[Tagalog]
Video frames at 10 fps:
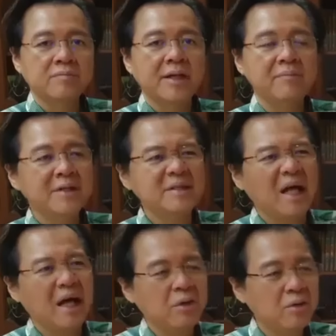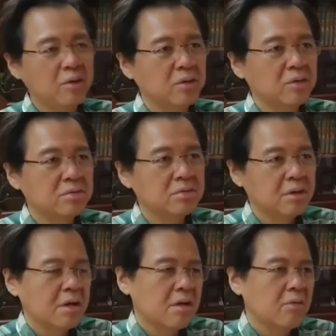May ibang tao,
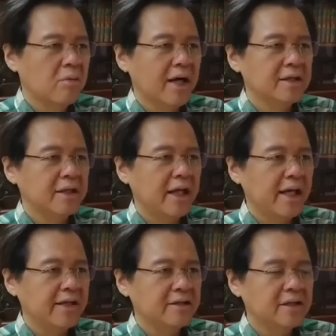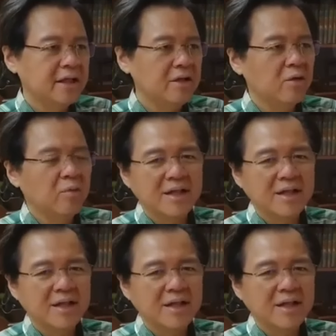180 o